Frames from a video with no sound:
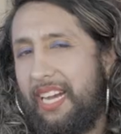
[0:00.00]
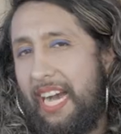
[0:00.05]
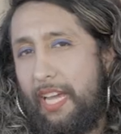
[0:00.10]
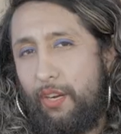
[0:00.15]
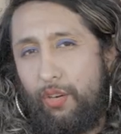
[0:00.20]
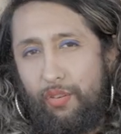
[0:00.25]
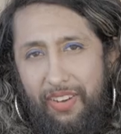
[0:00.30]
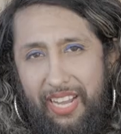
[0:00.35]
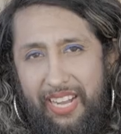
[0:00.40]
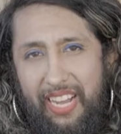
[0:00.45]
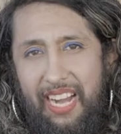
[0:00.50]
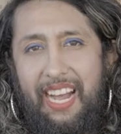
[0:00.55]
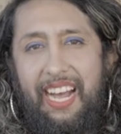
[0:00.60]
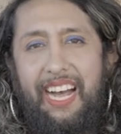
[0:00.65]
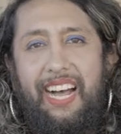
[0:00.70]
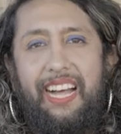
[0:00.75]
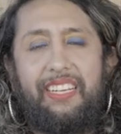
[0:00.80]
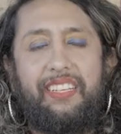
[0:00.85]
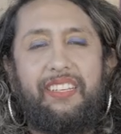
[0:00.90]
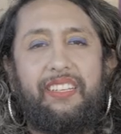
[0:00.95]
Carol
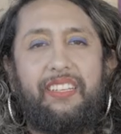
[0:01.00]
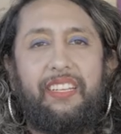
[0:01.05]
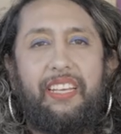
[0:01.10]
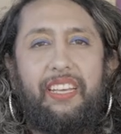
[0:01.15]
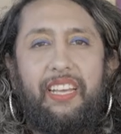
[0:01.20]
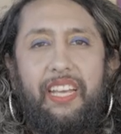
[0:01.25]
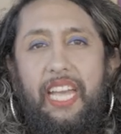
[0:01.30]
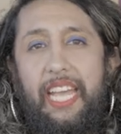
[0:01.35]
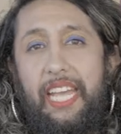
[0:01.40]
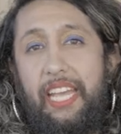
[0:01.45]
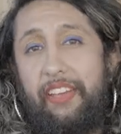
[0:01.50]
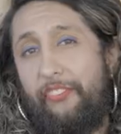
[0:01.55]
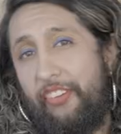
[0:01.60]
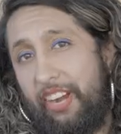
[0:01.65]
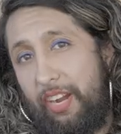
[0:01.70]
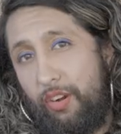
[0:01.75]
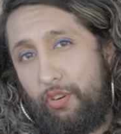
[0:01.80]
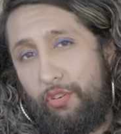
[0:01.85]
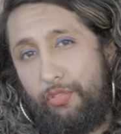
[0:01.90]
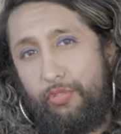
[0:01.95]
Barragán, eh,
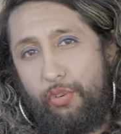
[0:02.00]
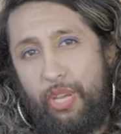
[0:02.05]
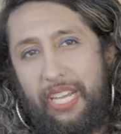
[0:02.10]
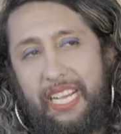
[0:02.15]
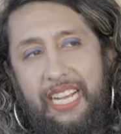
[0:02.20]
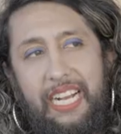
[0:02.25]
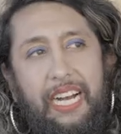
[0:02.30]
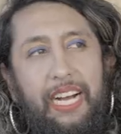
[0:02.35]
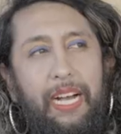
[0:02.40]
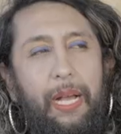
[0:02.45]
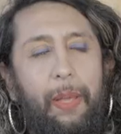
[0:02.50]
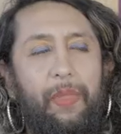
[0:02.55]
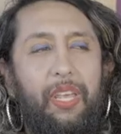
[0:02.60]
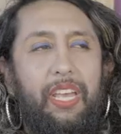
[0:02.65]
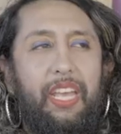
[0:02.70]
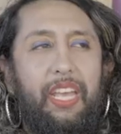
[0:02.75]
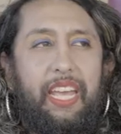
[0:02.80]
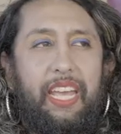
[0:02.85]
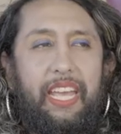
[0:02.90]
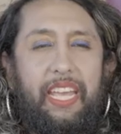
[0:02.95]
Franco Fuica
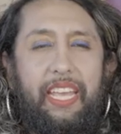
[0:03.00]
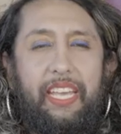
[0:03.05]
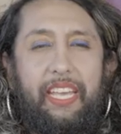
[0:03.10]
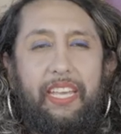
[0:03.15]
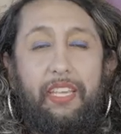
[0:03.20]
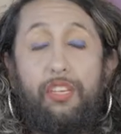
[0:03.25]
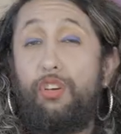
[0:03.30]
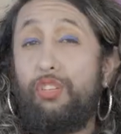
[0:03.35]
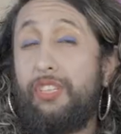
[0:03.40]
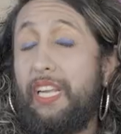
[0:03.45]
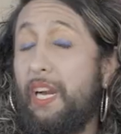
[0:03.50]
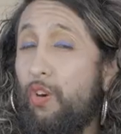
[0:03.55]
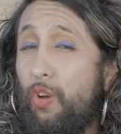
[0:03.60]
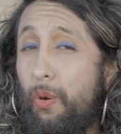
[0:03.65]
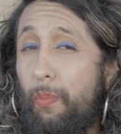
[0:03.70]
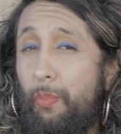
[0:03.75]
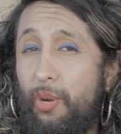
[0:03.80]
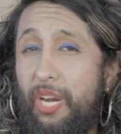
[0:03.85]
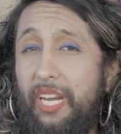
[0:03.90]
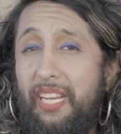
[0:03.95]
eh, y otras
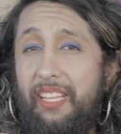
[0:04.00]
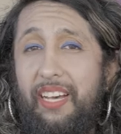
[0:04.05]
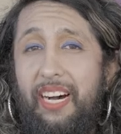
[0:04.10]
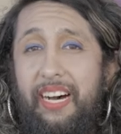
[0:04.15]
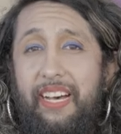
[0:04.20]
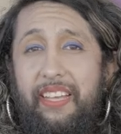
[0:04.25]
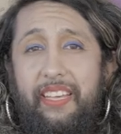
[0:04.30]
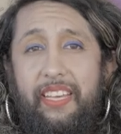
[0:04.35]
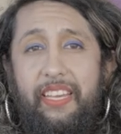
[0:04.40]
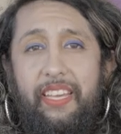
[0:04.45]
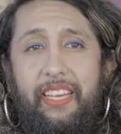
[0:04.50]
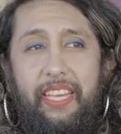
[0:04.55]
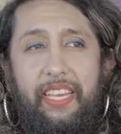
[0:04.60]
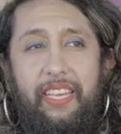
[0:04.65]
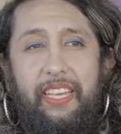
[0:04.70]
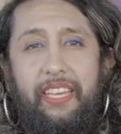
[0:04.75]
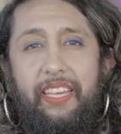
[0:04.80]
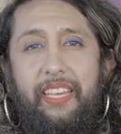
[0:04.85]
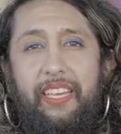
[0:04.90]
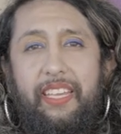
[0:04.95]
corporalidades
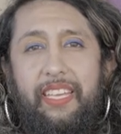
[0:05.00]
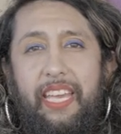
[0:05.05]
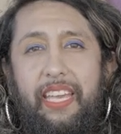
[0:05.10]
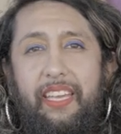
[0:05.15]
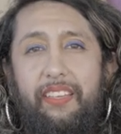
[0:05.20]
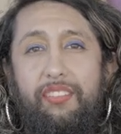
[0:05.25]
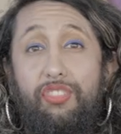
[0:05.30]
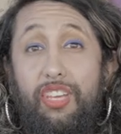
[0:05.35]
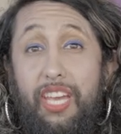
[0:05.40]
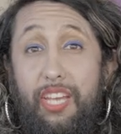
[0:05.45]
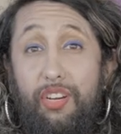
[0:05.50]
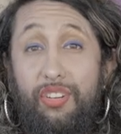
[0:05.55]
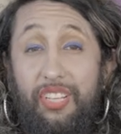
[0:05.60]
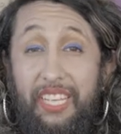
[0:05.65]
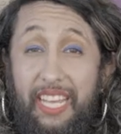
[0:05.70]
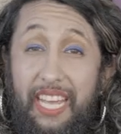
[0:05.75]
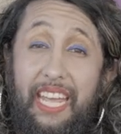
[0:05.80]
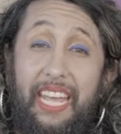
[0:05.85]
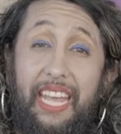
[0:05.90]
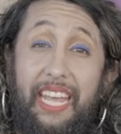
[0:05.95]
eh, que hicieron
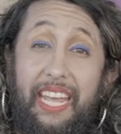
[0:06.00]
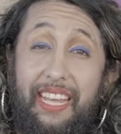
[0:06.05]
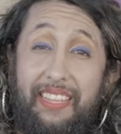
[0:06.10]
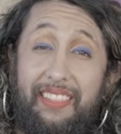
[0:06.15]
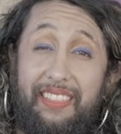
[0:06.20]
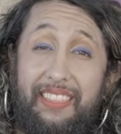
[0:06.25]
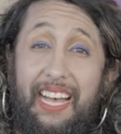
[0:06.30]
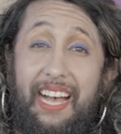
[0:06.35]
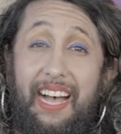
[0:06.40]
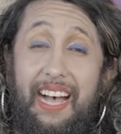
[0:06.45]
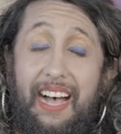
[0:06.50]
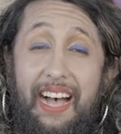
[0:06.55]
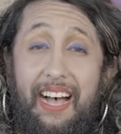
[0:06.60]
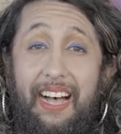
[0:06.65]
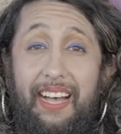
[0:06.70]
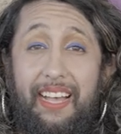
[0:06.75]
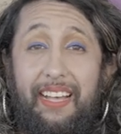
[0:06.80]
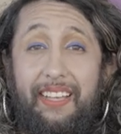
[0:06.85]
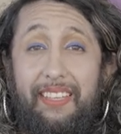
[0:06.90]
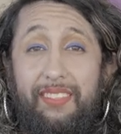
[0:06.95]
que
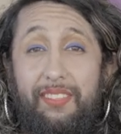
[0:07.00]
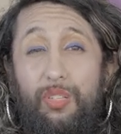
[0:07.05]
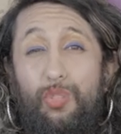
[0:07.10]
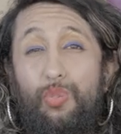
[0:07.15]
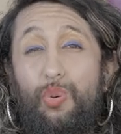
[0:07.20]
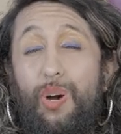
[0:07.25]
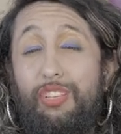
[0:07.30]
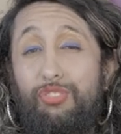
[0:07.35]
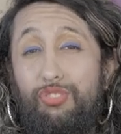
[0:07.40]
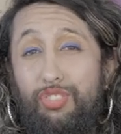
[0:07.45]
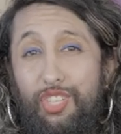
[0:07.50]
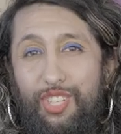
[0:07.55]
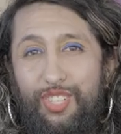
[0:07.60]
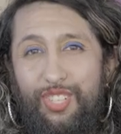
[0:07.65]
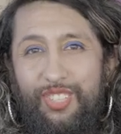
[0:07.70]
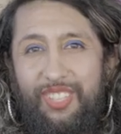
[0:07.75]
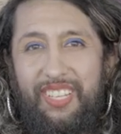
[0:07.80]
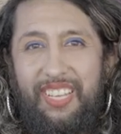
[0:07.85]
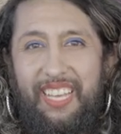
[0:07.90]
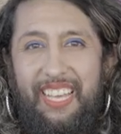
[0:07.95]
esta
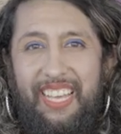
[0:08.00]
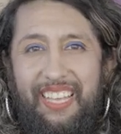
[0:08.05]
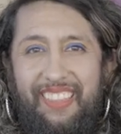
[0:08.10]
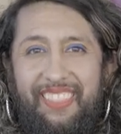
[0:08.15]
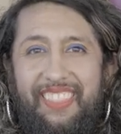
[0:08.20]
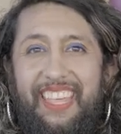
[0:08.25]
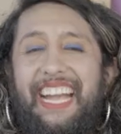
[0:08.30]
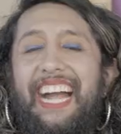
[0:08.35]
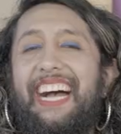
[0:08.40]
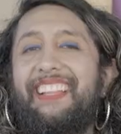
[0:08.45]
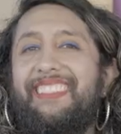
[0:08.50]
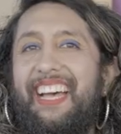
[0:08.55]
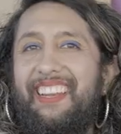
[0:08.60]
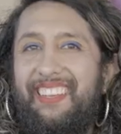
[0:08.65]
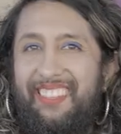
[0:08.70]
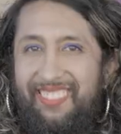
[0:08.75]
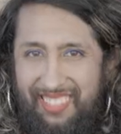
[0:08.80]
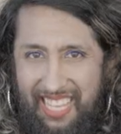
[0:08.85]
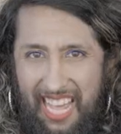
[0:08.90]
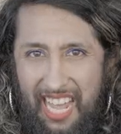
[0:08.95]
situación de
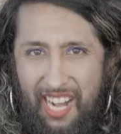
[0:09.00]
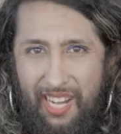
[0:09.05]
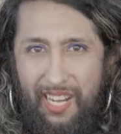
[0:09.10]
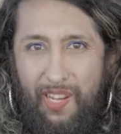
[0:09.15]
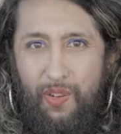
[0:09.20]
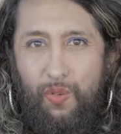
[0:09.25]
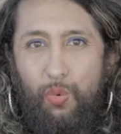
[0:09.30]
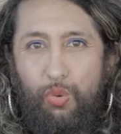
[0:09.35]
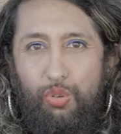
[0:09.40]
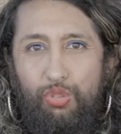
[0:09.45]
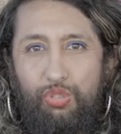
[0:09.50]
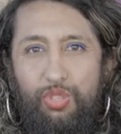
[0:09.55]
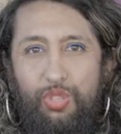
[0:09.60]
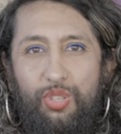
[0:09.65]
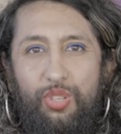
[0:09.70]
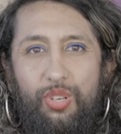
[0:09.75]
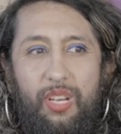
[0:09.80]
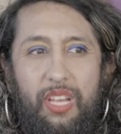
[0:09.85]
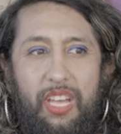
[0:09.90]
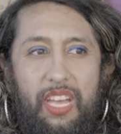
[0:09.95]
catalizar
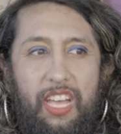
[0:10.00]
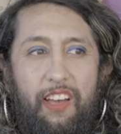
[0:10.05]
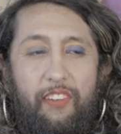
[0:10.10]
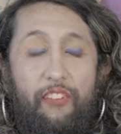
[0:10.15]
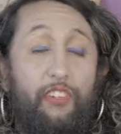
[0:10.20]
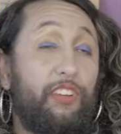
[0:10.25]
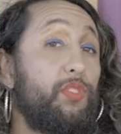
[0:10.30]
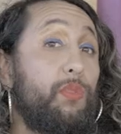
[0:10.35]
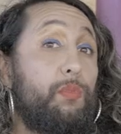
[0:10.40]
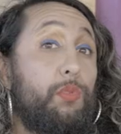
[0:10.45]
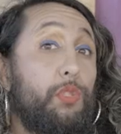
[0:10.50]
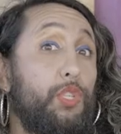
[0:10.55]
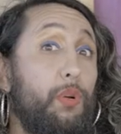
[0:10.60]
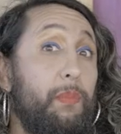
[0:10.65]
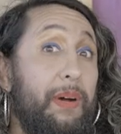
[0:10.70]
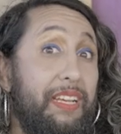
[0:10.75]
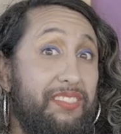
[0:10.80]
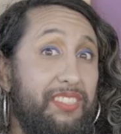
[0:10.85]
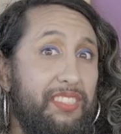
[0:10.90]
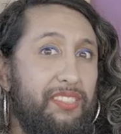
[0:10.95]
recursos fuese mucho
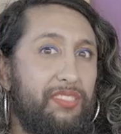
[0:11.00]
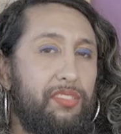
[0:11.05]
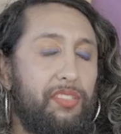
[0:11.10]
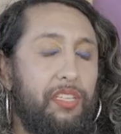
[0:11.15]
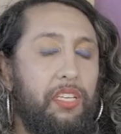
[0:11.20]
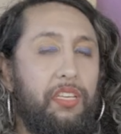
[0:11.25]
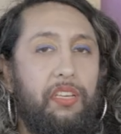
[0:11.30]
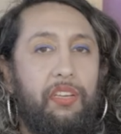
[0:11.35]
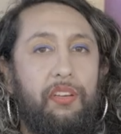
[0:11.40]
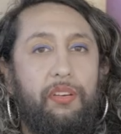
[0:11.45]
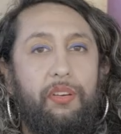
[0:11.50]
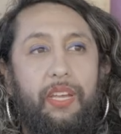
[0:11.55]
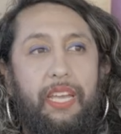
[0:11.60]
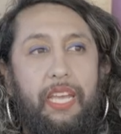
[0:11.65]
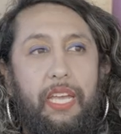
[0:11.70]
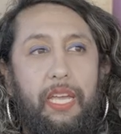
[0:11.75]
más sencillo.